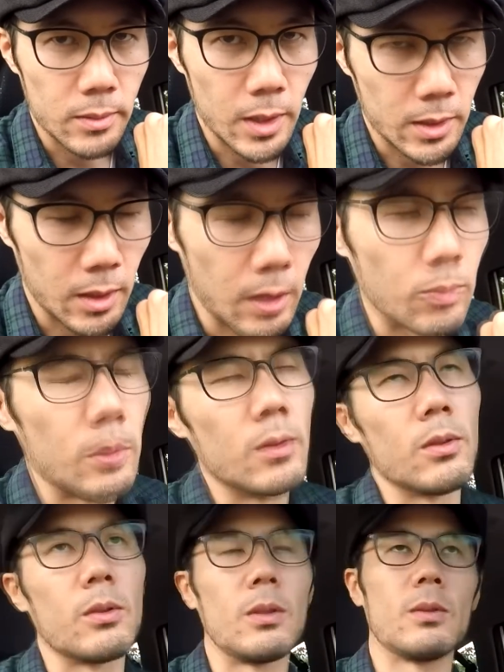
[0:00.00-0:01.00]
ですね多分
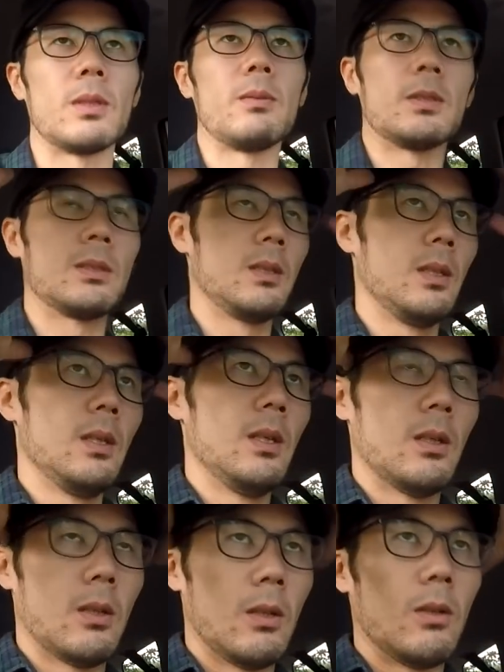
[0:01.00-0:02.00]
6でございます
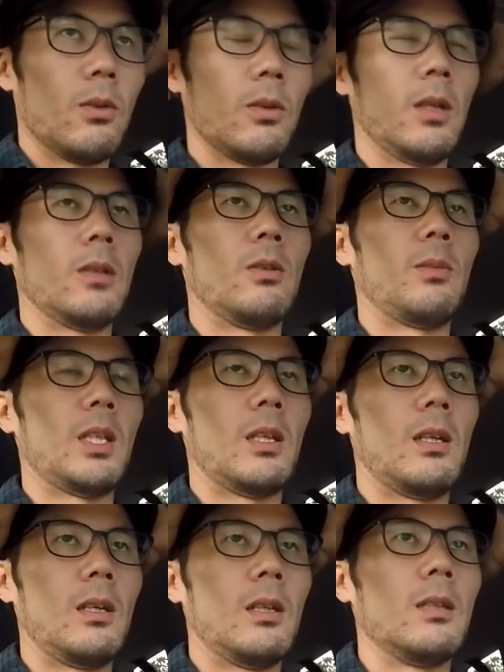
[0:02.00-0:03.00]
今回あのま
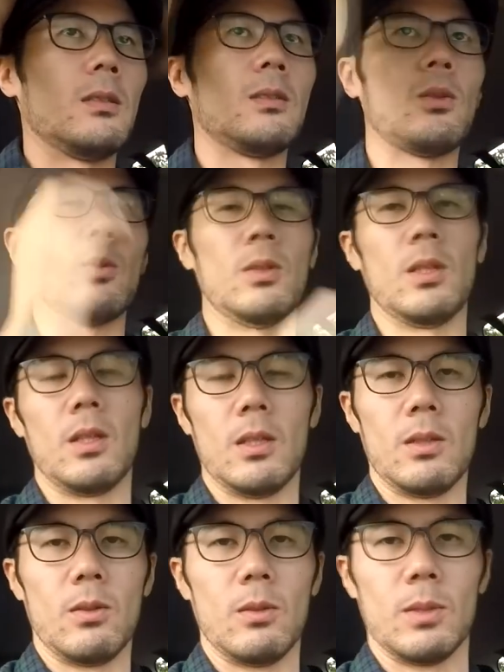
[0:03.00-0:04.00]
た外に出て
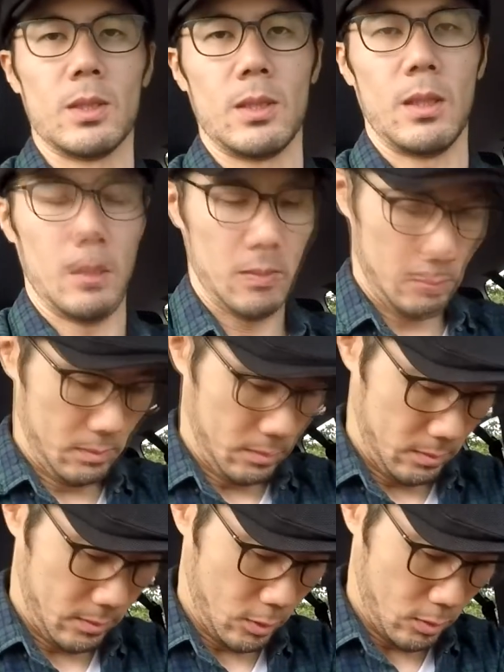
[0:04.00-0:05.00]
きておりまして
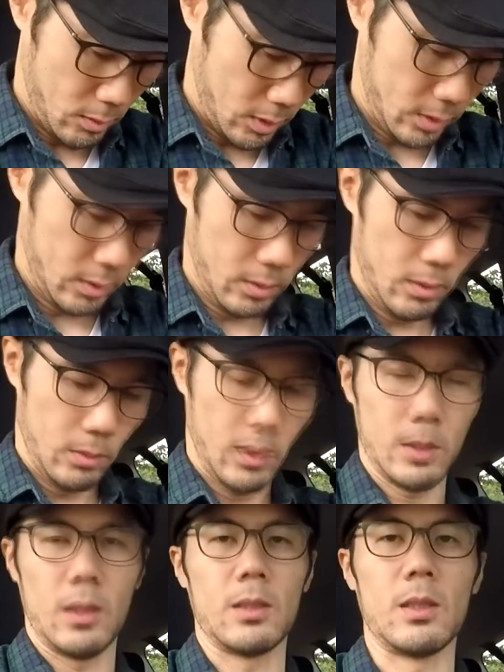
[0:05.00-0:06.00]
あまた触ると
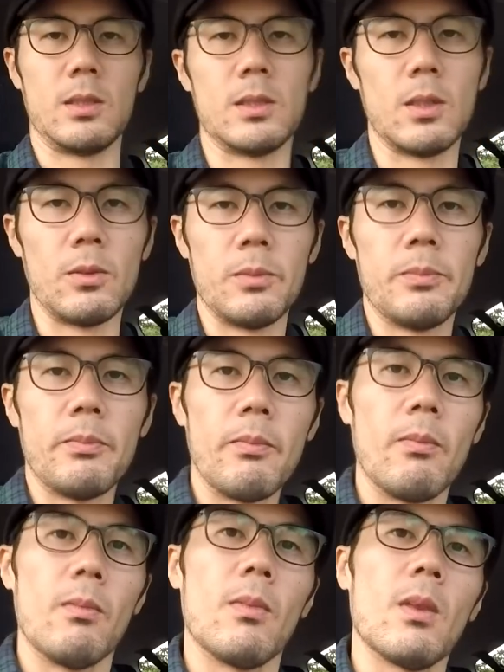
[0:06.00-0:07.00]
ガサガサいっちゃう
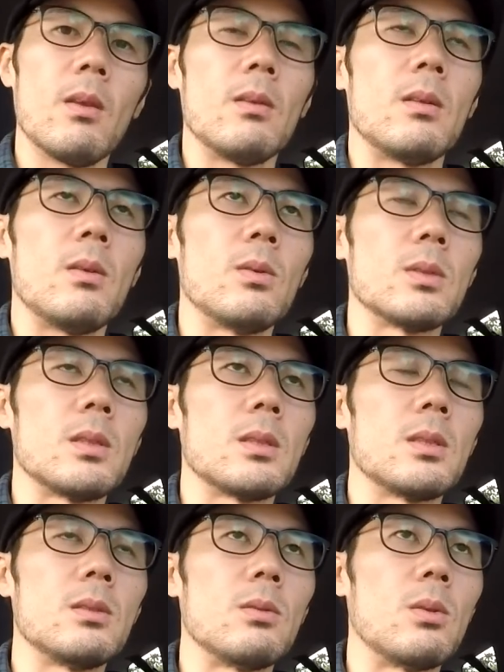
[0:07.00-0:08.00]
おっさん
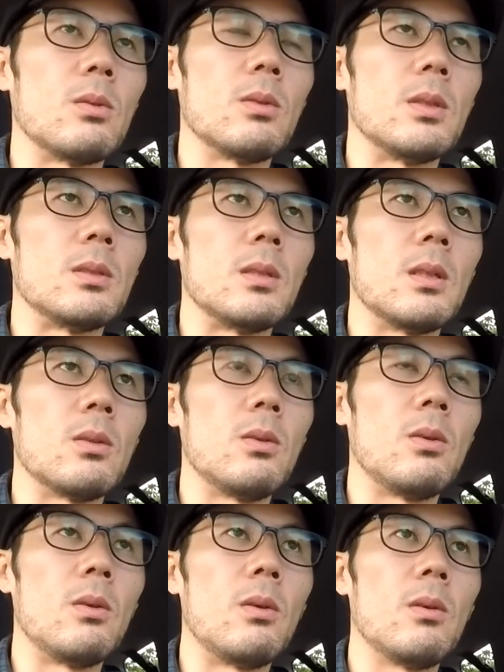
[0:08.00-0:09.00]
写真道6ですねあ
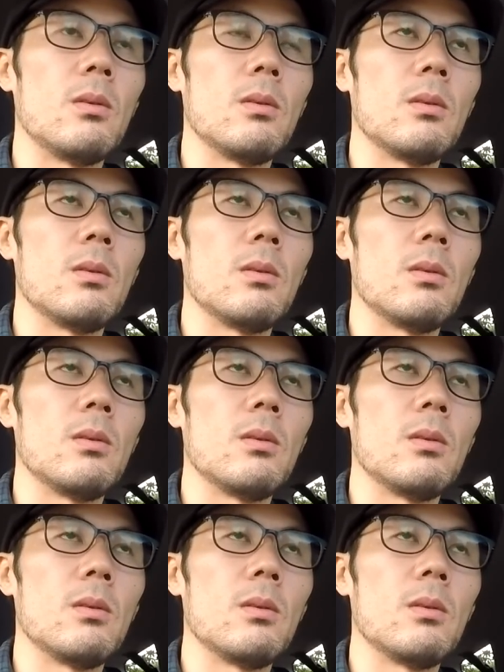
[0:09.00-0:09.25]
の